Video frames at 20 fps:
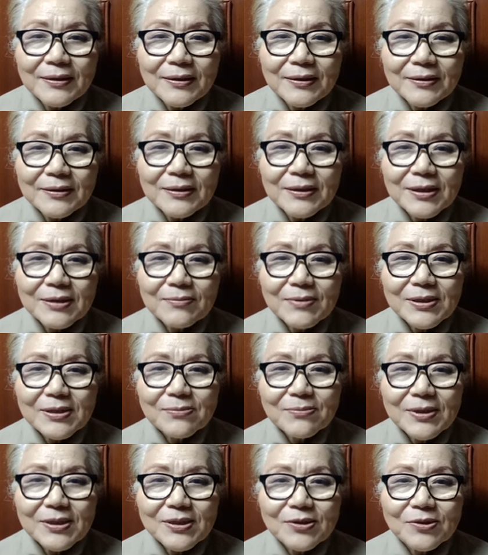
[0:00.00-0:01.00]
어, 그렇게
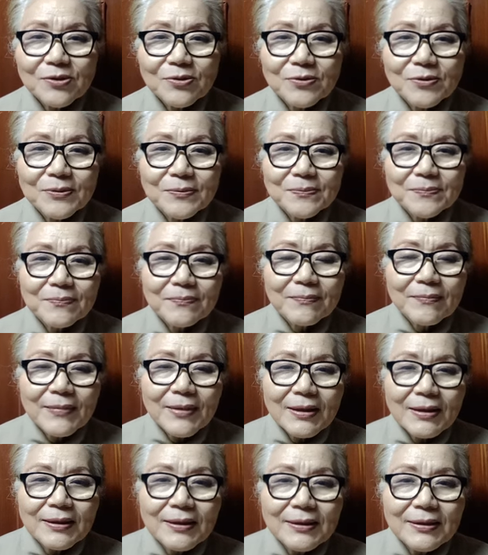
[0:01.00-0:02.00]
말씀하시죠.
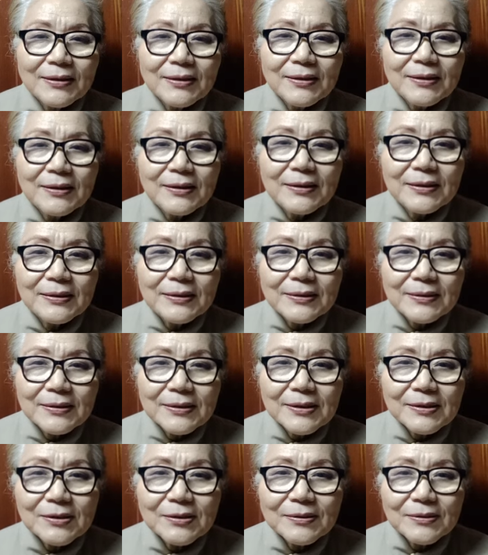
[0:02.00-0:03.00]
에, 예,
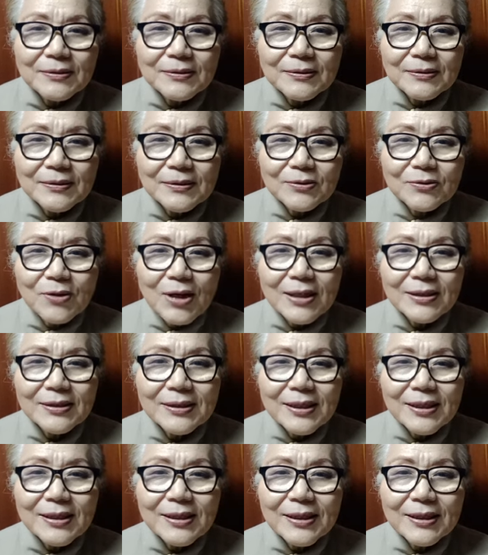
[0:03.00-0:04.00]
그래서
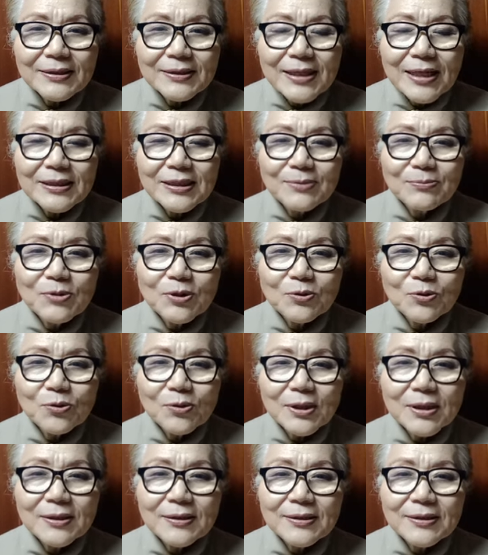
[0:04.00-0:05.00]
광야에 40년
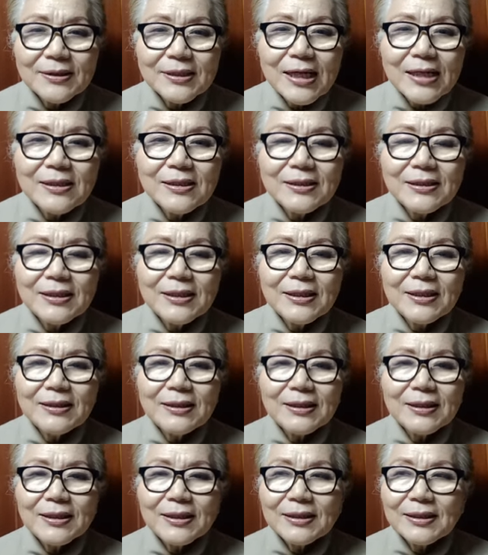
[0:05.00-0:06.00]
동안을
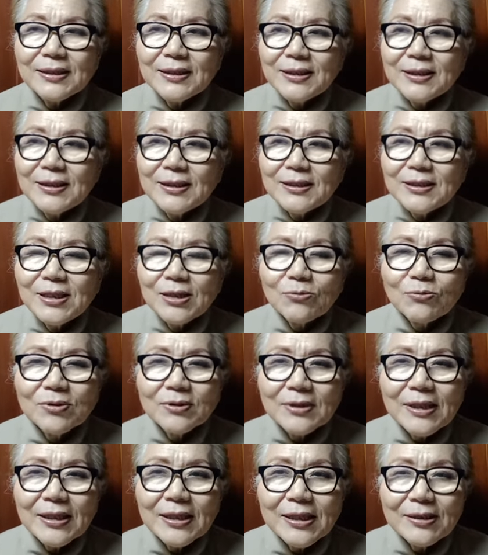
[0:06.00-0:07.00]
사흘길에다가 적,
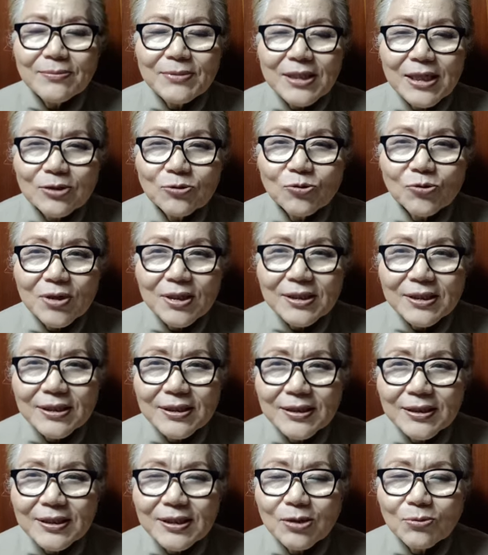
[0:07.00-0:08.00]
하나님이
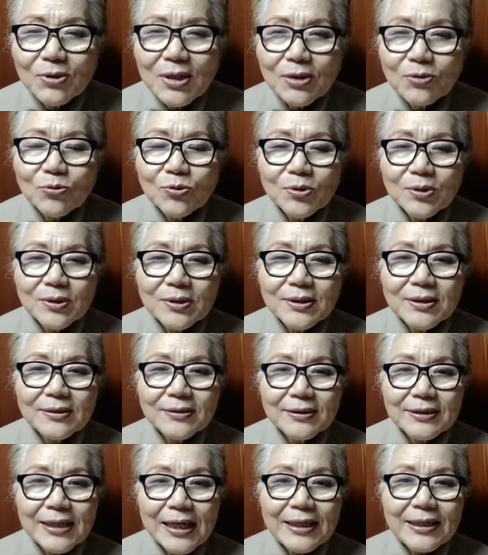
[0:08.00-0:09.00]
약속하신 적과 꿀이
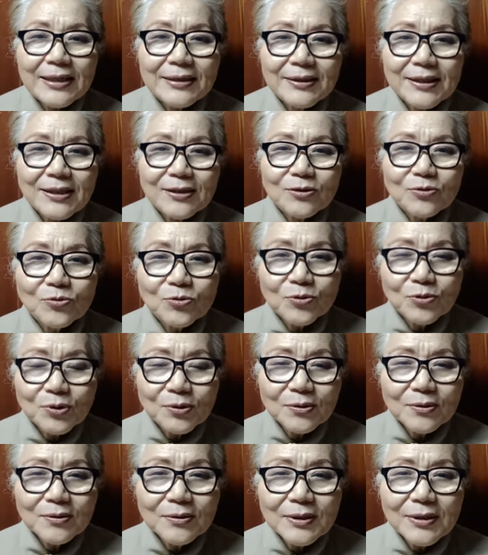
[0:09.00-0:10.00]
흐르는 가난 땅을
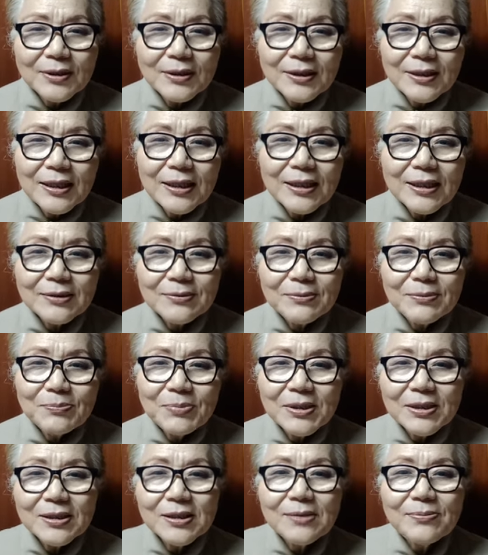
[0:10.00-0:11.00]
두고도 하나님이
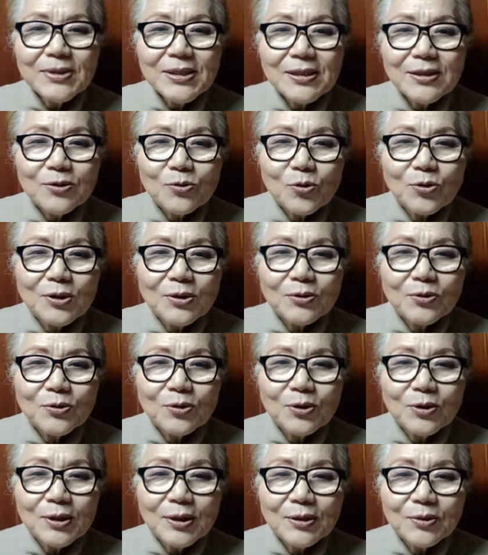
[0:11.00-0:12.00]
빙글빙글 돌,
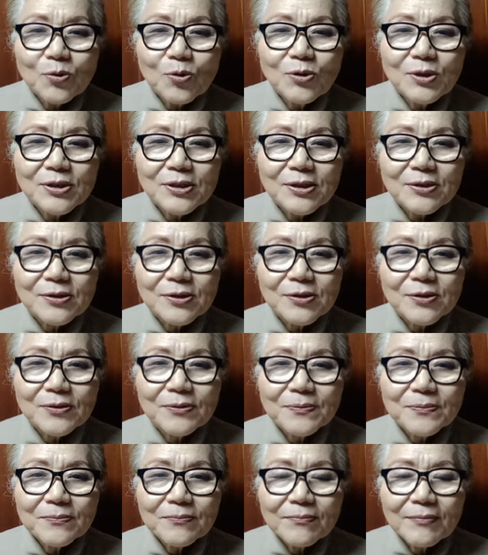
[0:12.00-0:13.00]
어, 돌리셨어요.
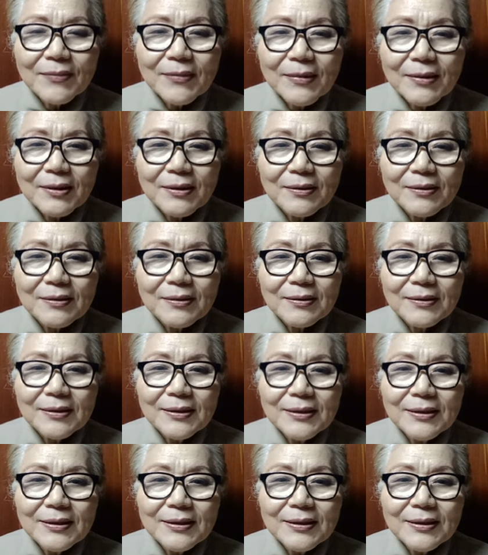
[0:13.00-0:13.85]
어,